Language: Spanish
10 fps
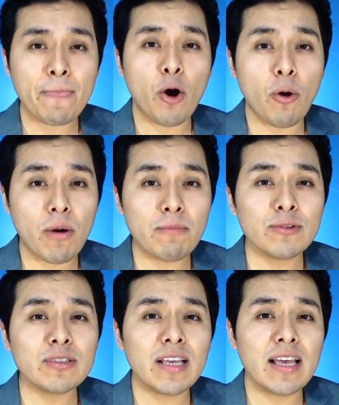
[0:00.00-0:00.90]
o
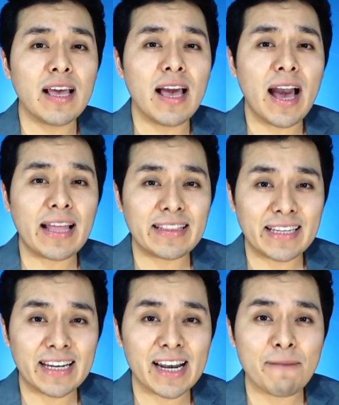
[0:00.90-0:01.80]
vamos a
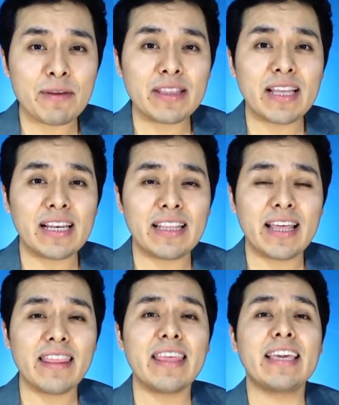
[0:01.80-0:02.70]
tener la
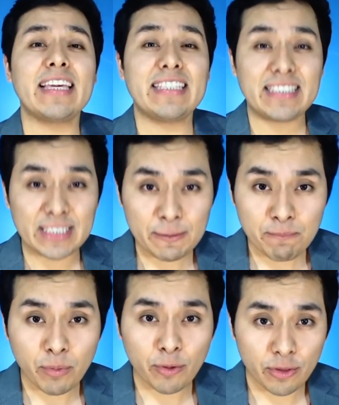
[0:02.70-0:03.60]
mentalidad de que sí
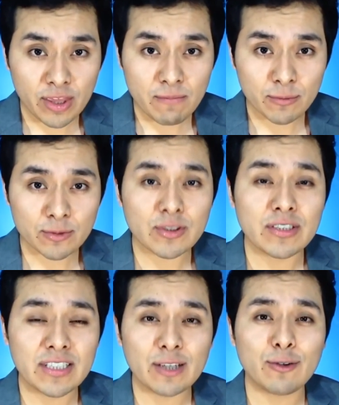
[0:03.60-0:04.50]
podemos
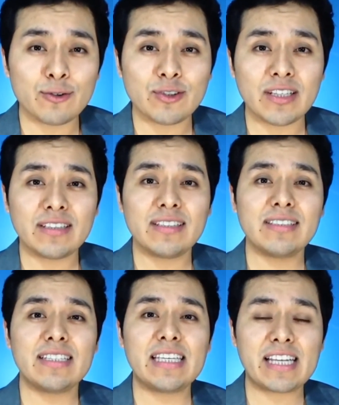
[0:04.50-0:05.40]
ser
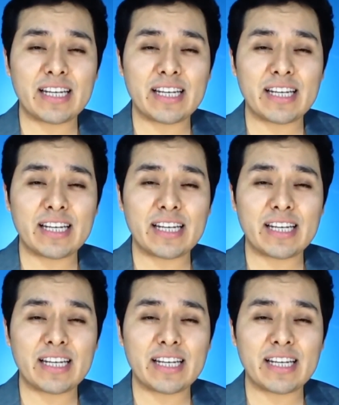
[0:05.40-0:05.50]
constantes y